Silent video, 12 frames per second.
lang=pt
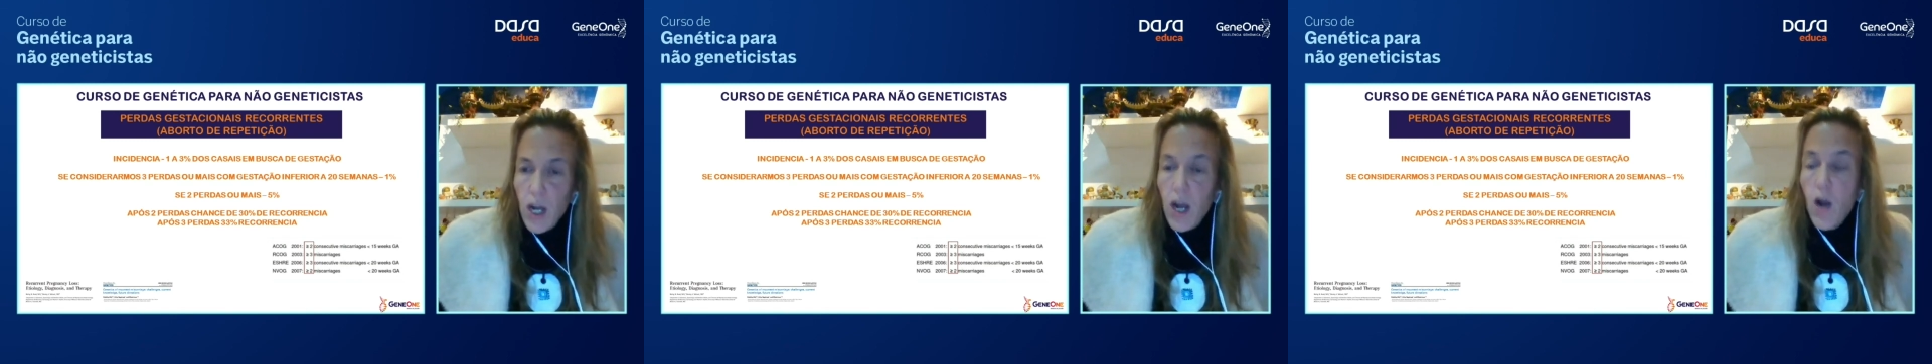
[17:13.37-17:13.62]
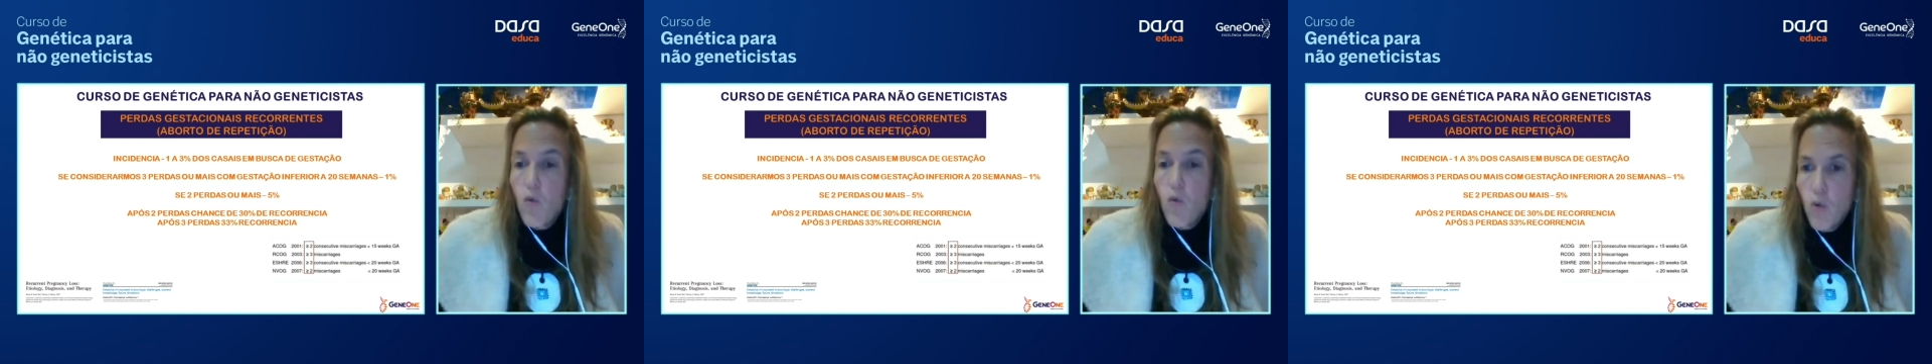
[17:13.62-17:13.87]

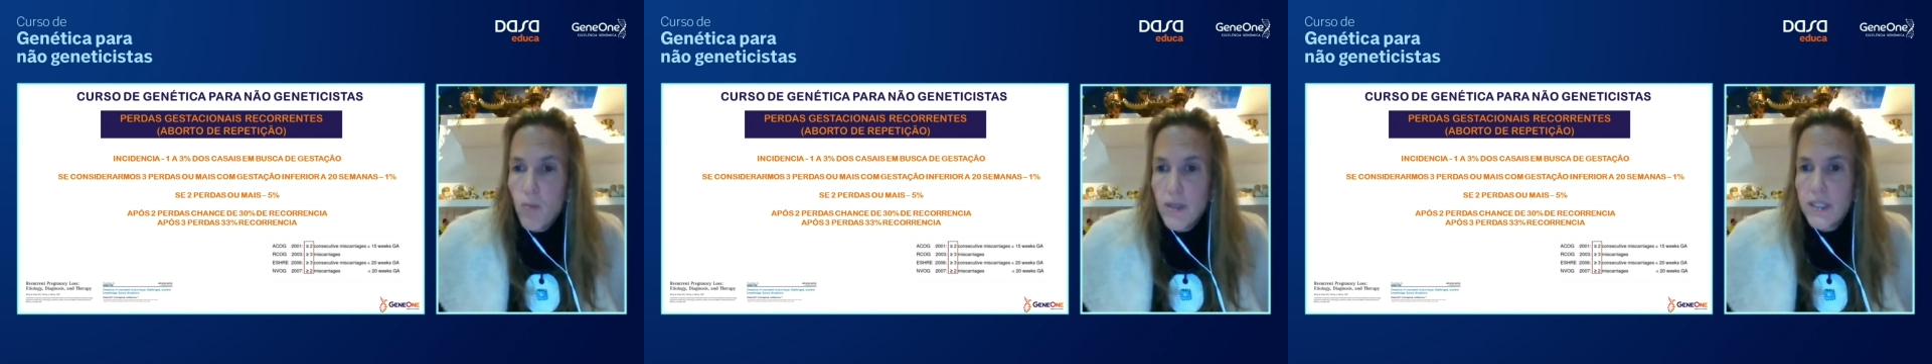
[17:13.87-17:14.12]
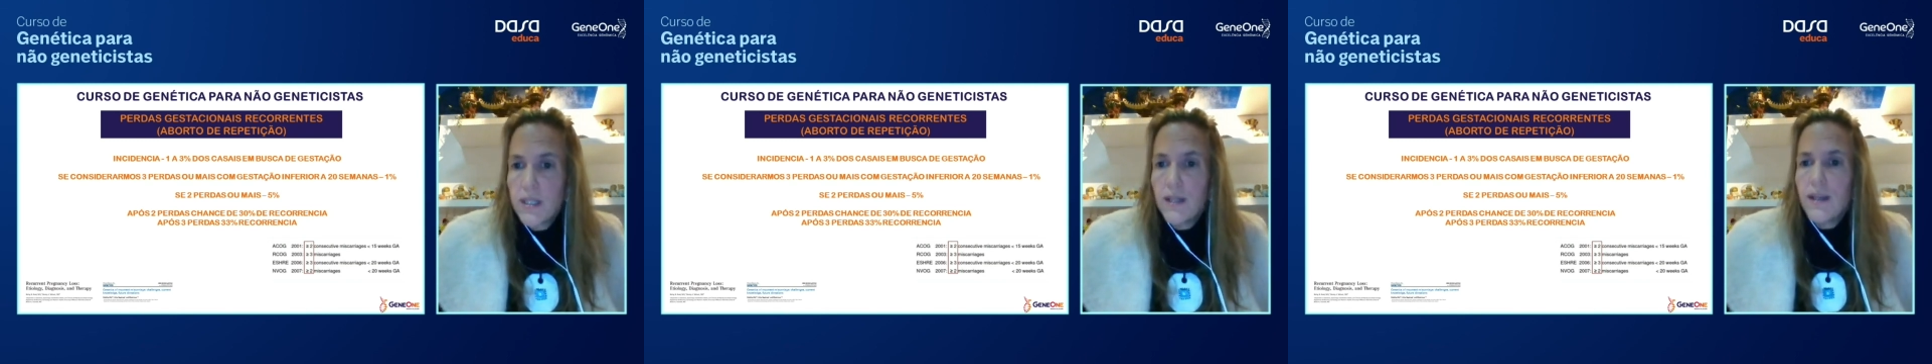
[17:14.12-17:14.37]

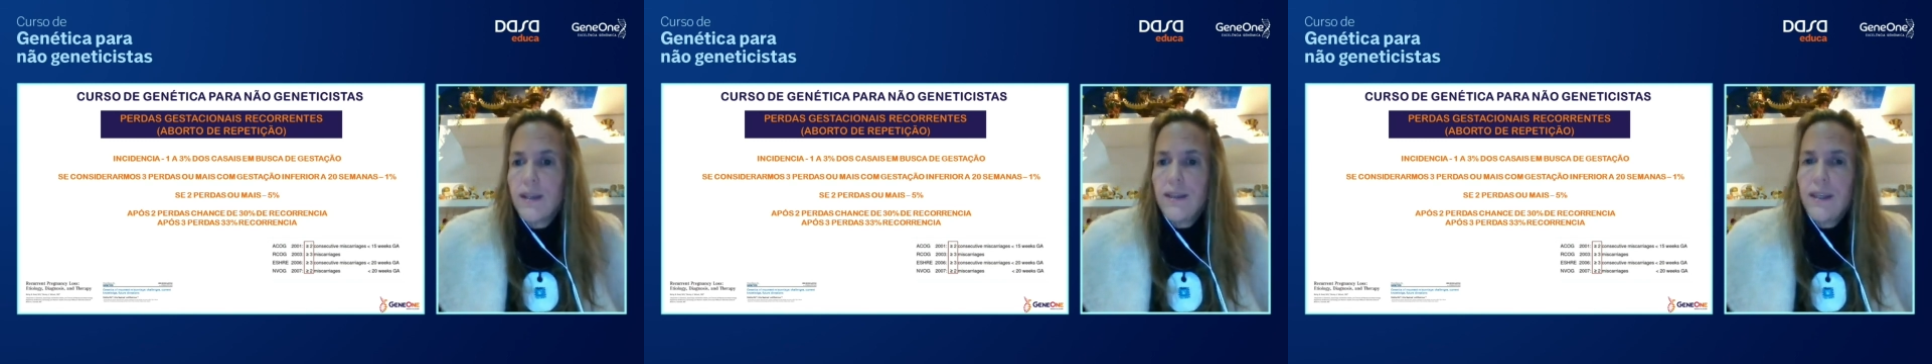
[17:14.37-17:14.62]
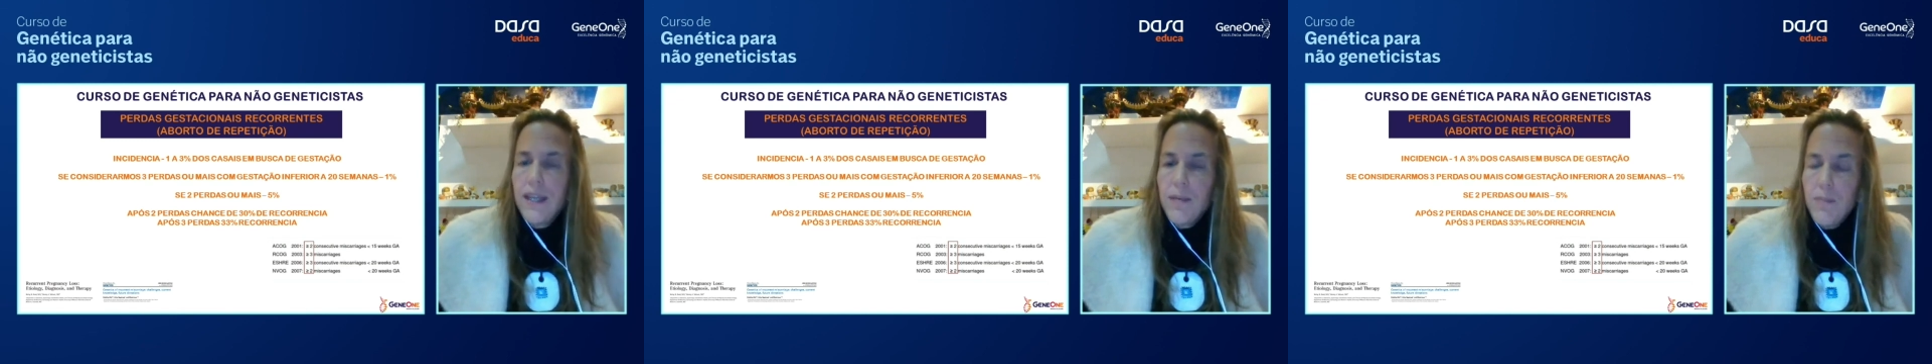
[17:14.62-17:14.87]
Algumas
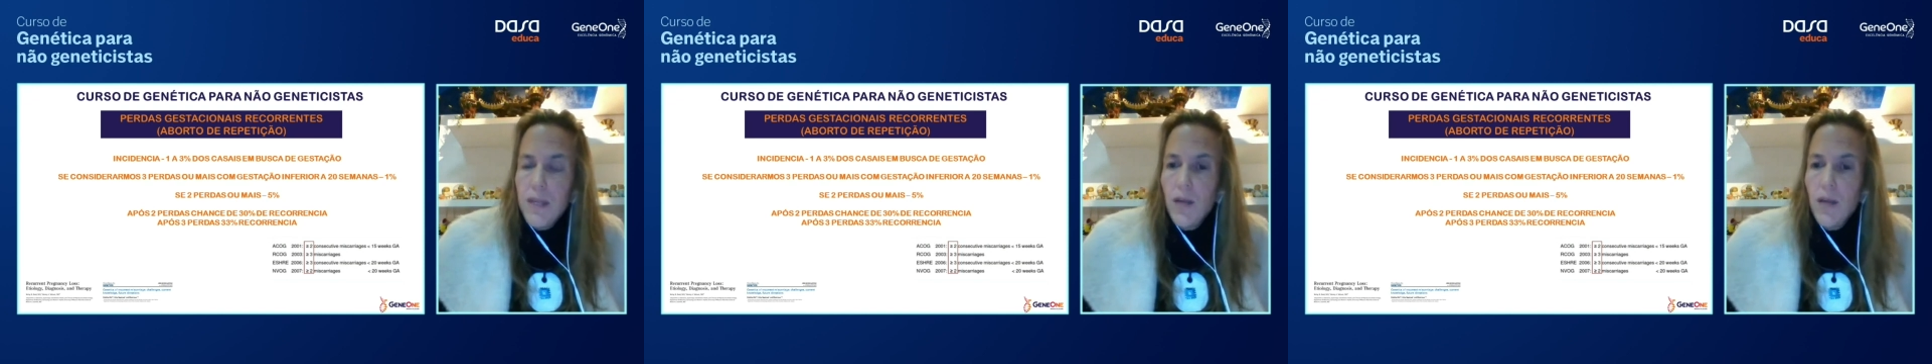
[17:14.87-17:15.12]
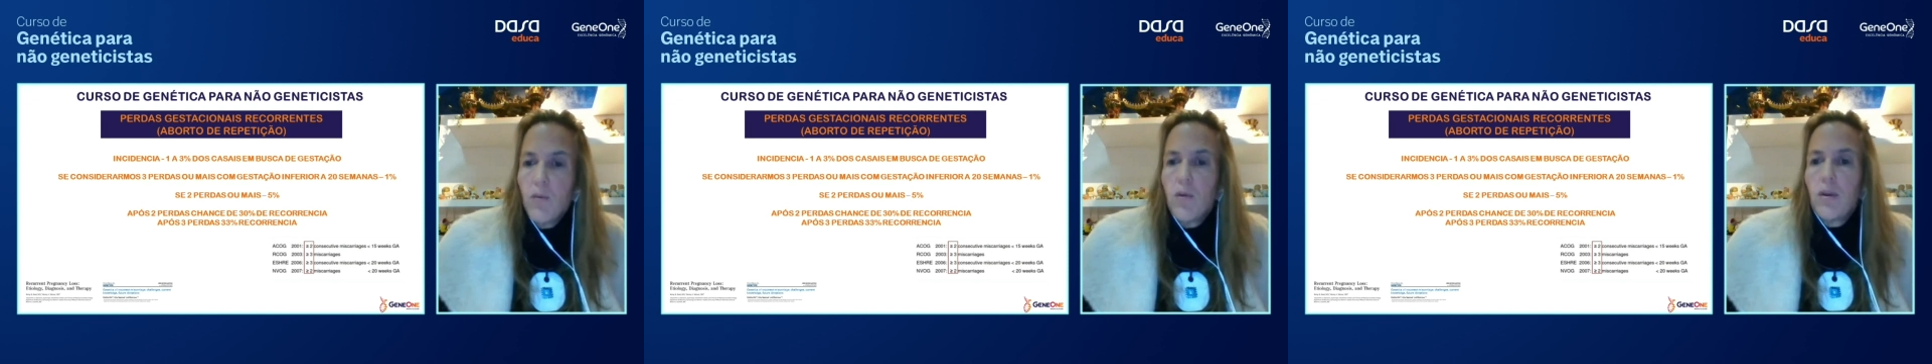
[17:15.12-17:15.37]

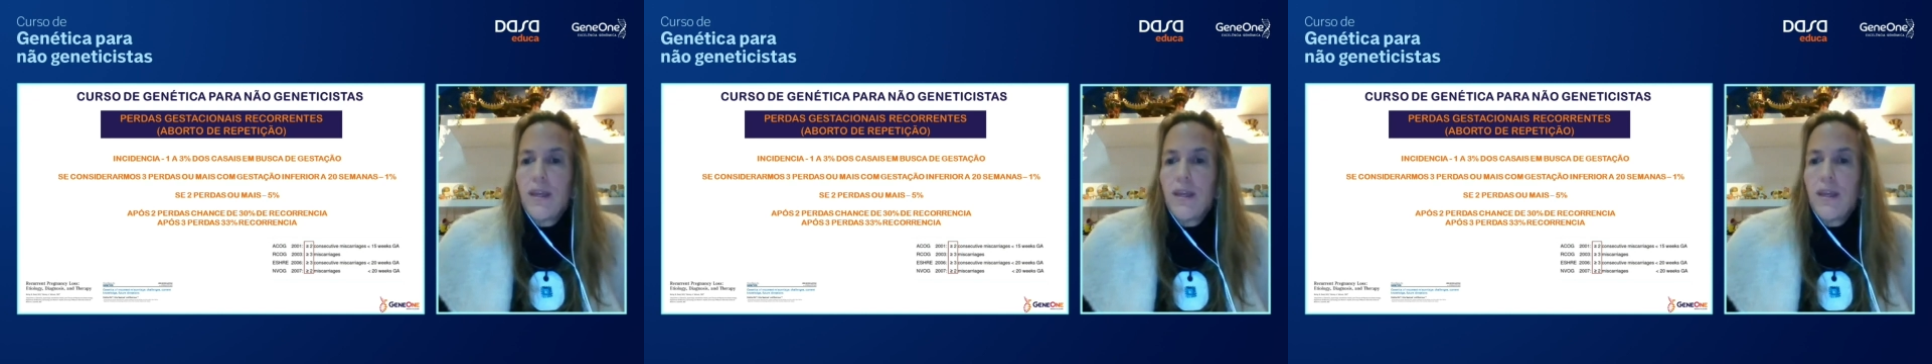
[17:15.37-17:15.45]
determinam